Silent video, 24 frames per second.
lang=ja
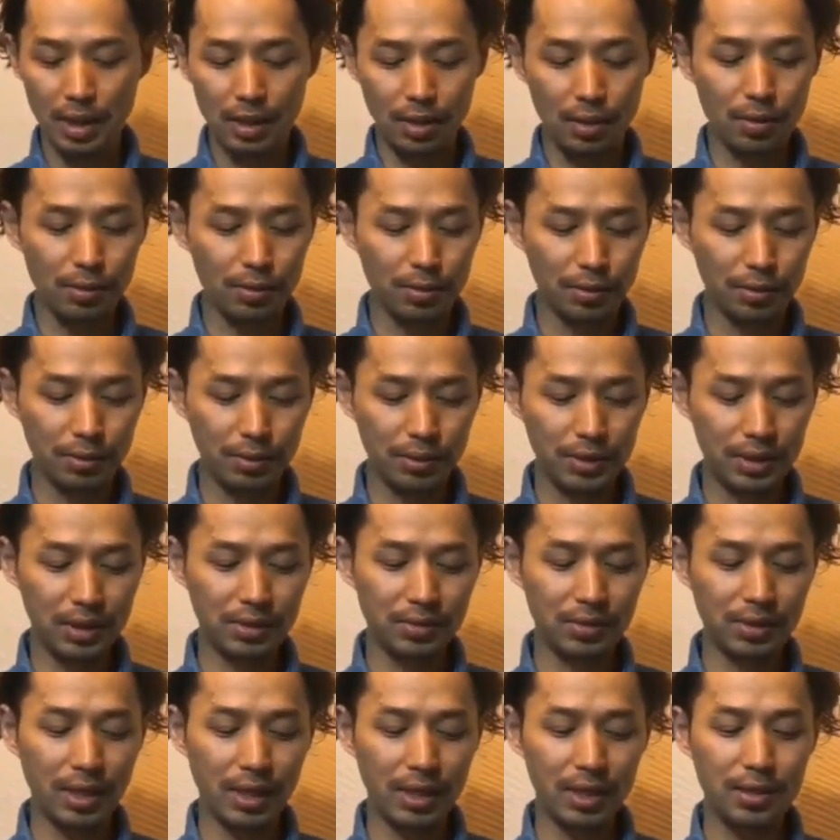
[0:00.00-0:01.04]
よく紛
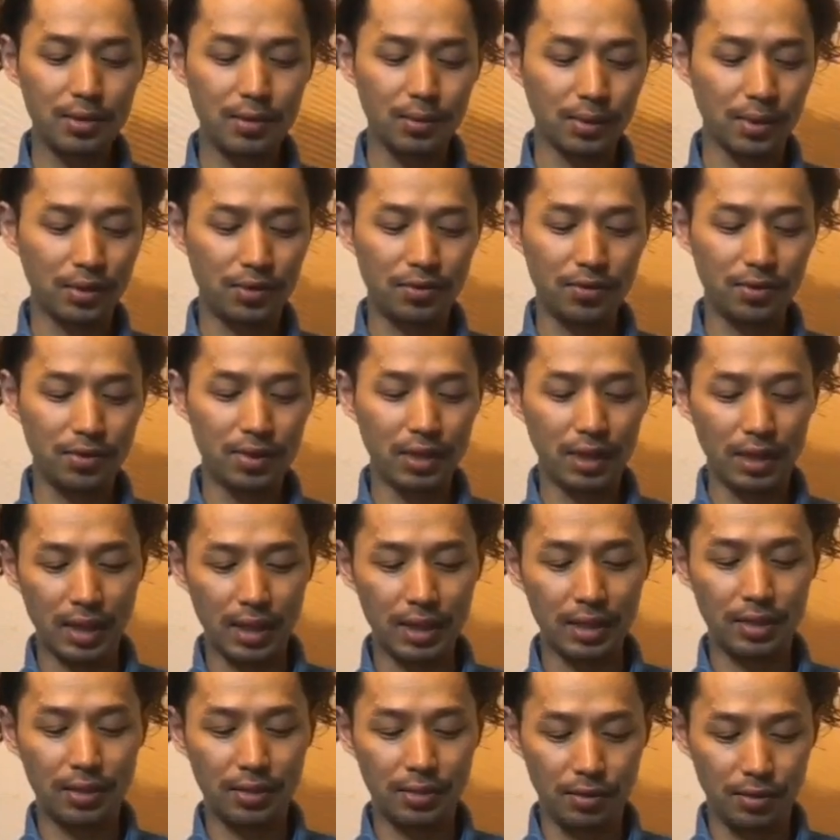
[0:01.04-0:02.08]
失がいっこで済んだなっ
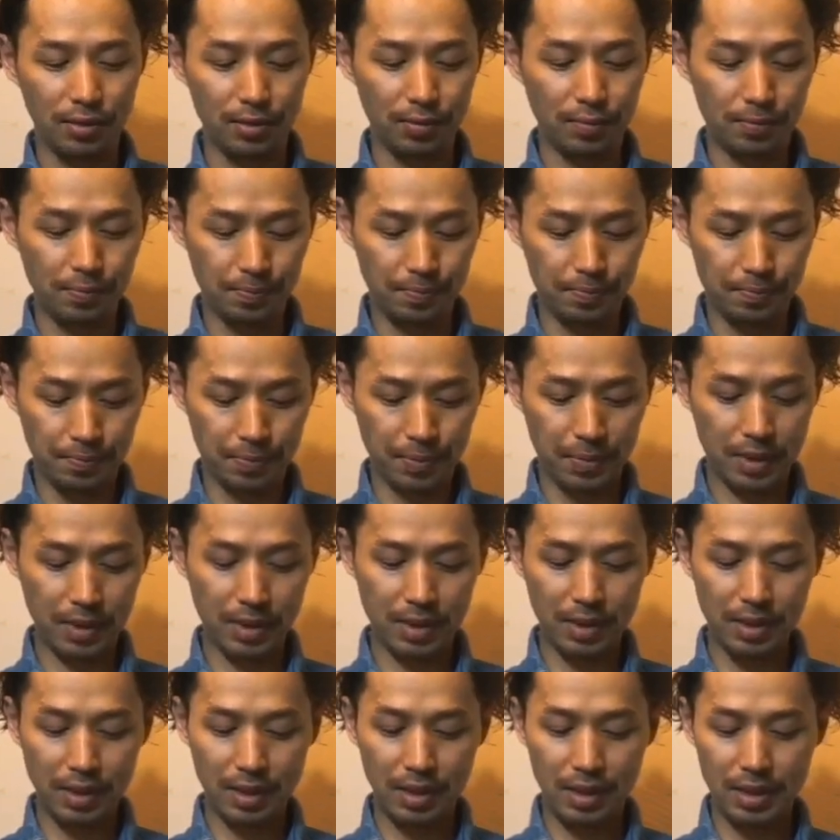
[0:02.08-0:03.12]
ていう
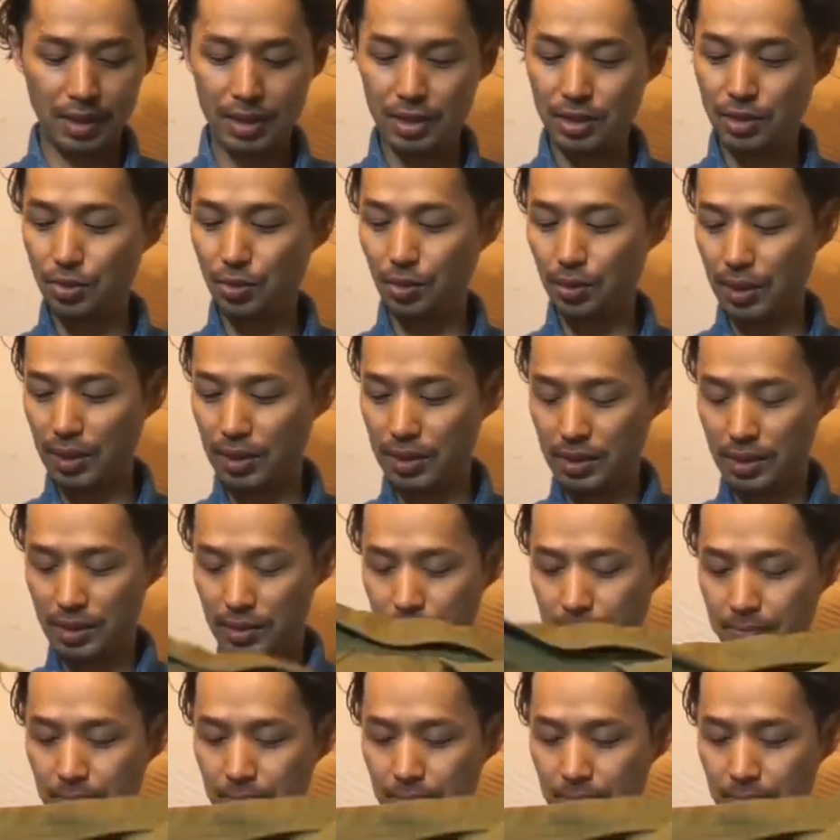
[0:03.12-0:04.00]
印象です。